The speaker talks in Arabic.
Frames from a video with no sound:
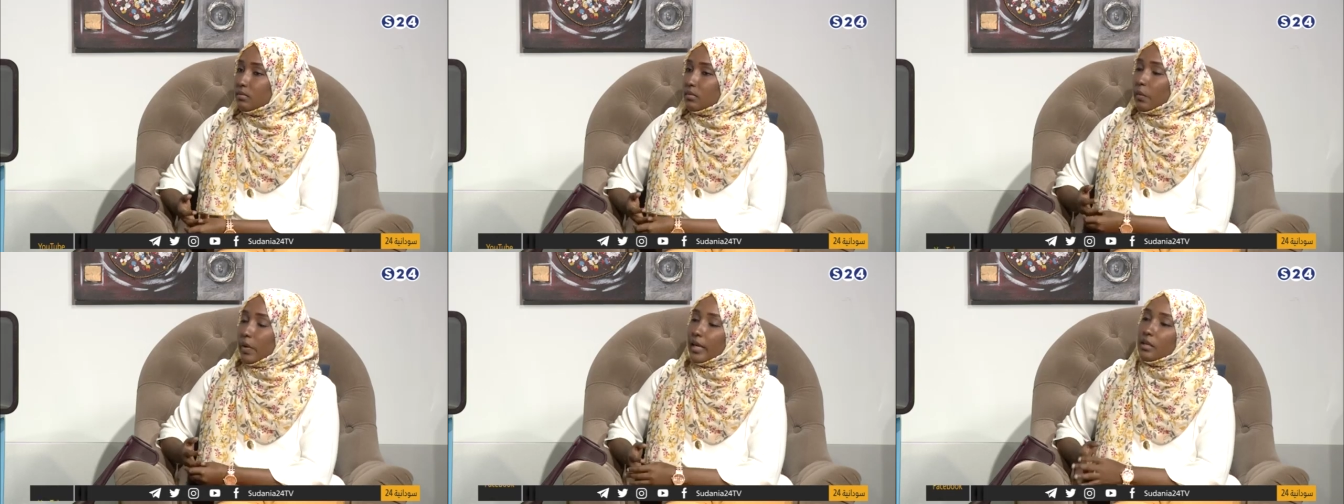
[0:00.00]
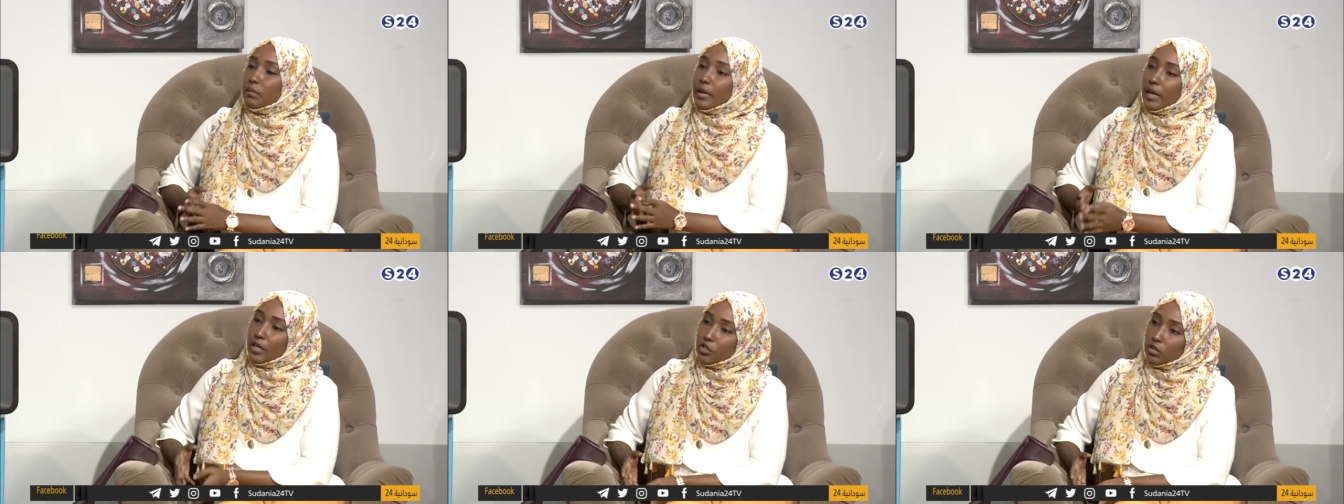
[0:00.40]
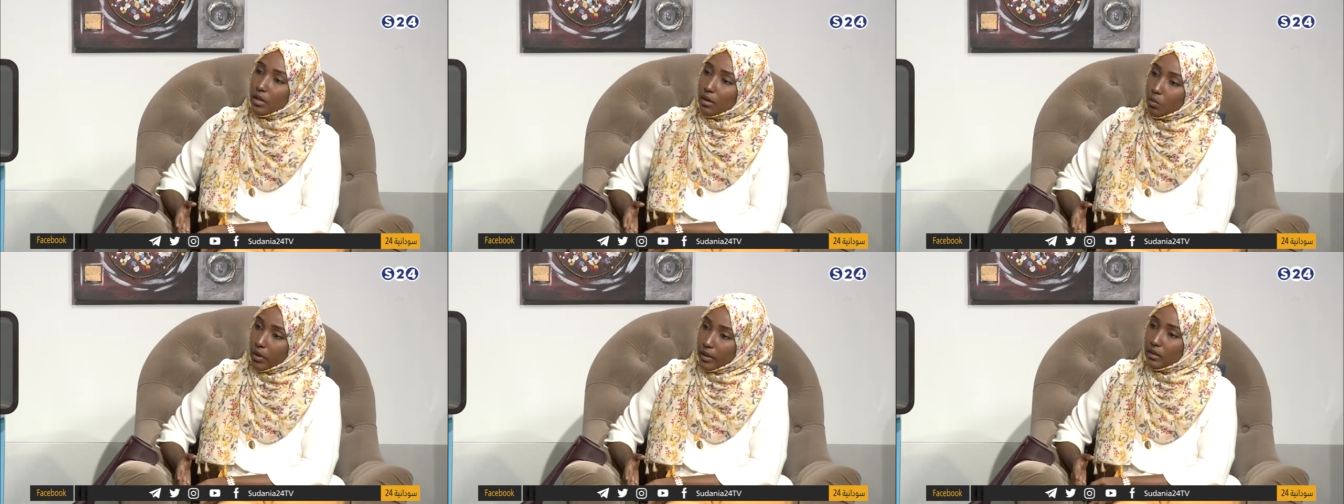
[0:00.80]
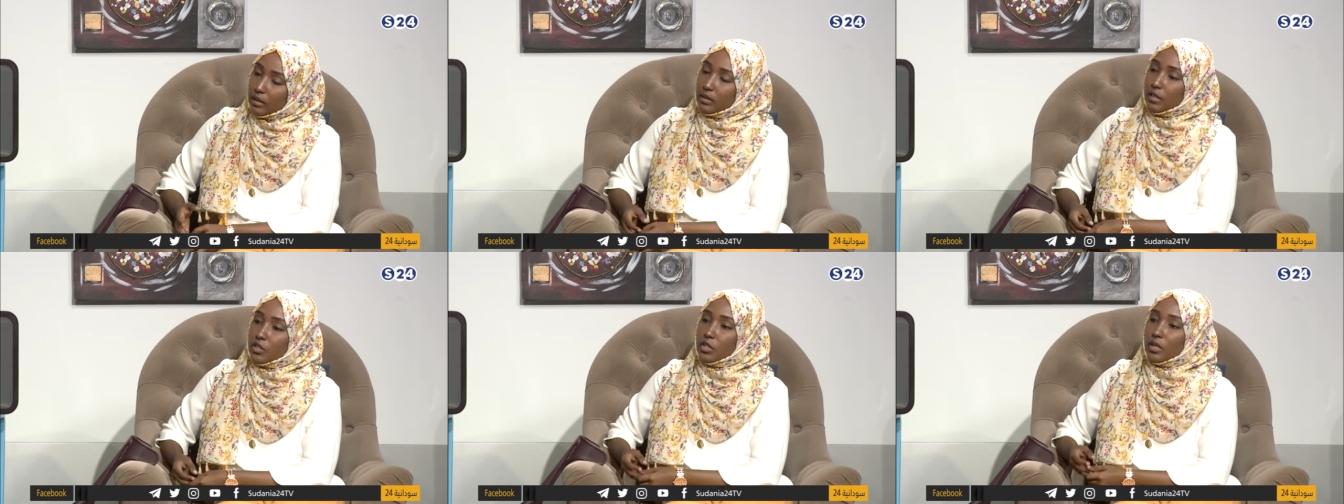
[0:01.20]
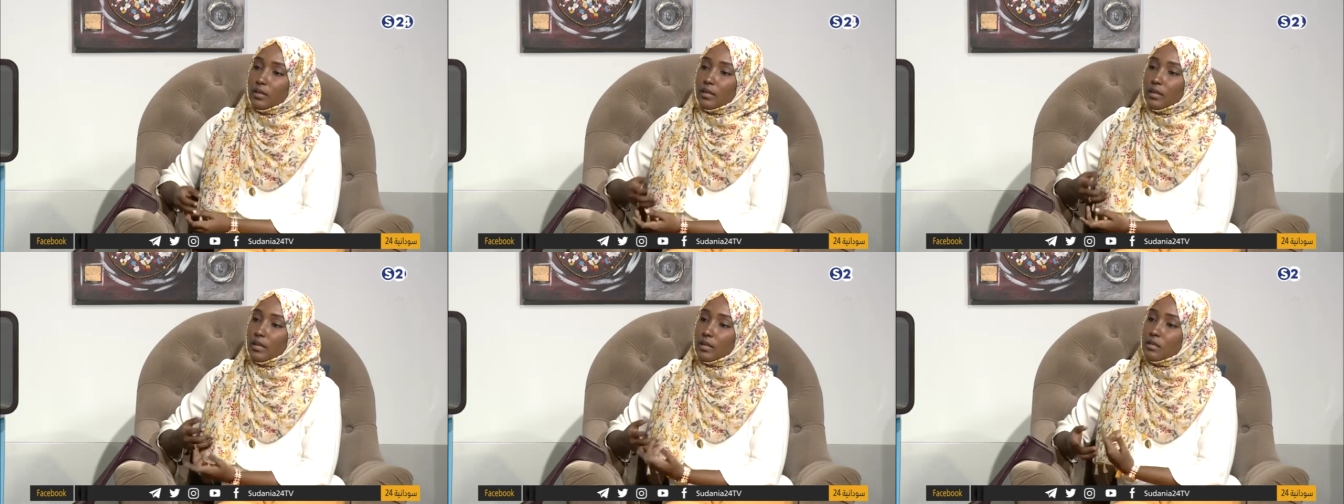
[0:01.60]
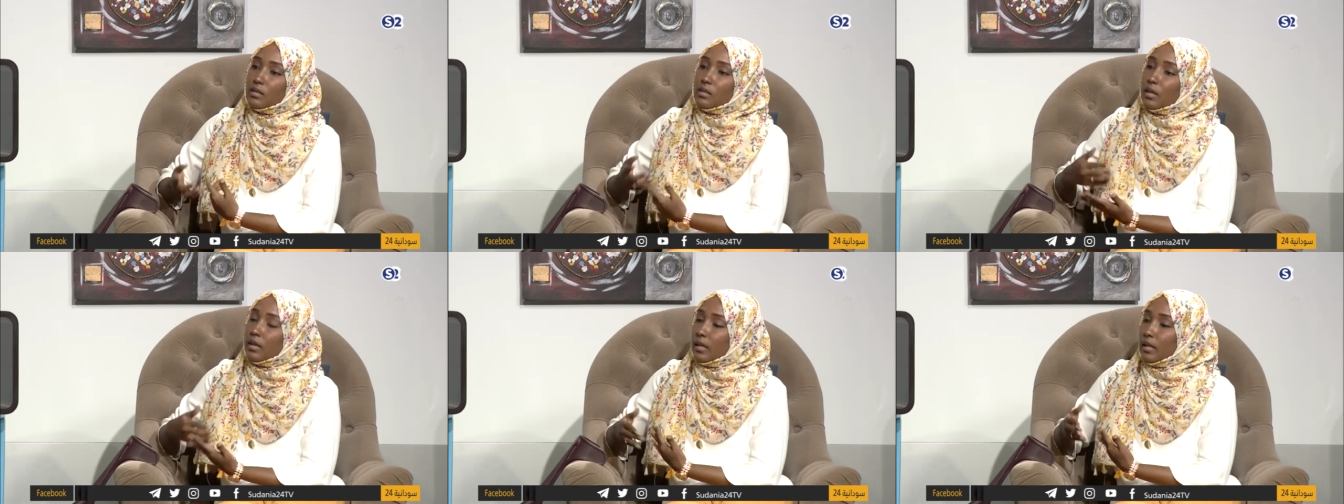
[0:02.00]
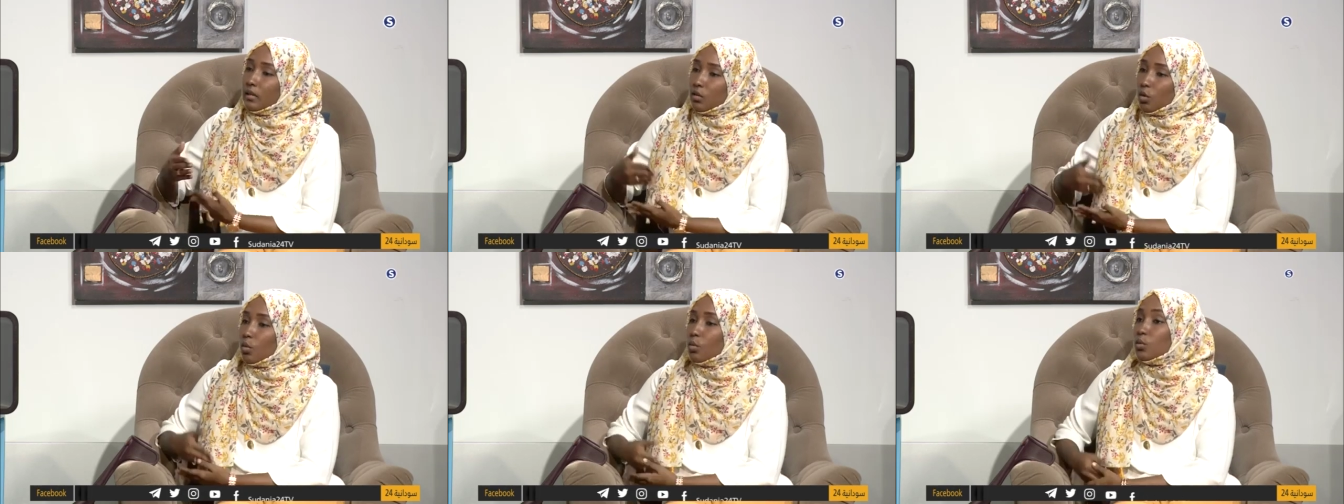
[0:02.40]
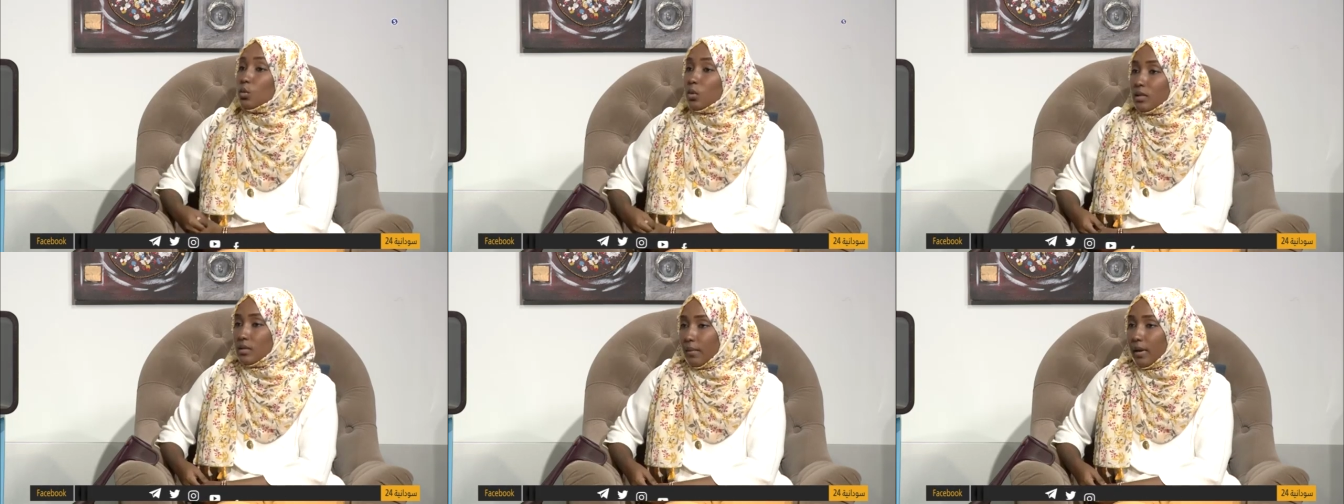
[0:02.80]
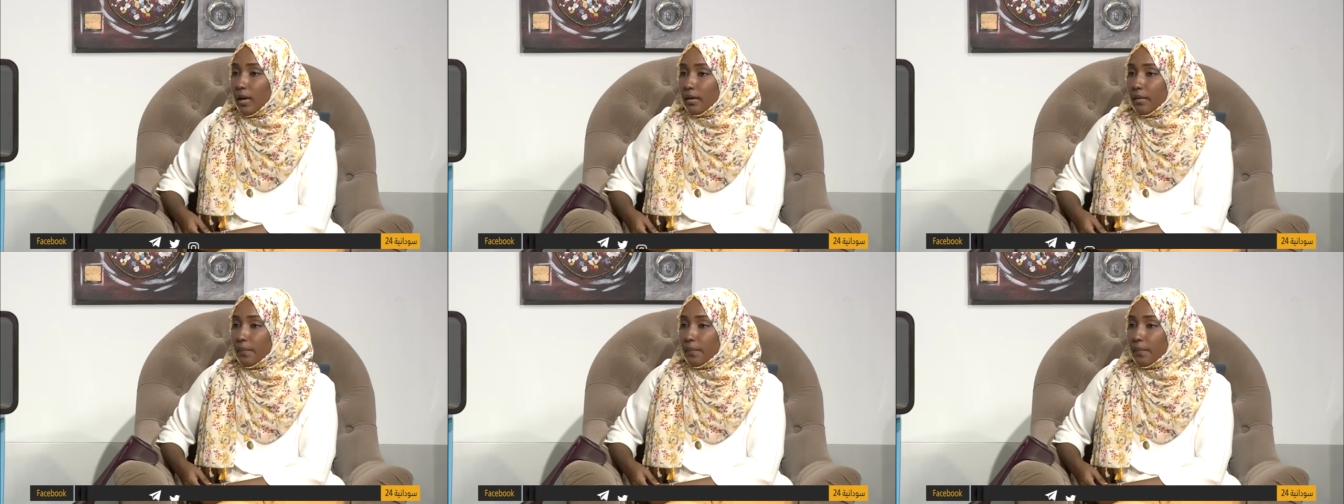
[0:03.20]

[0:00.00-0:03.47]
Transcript: نوحد بهاشتاج معين عشان الناس تكون متواصله معنا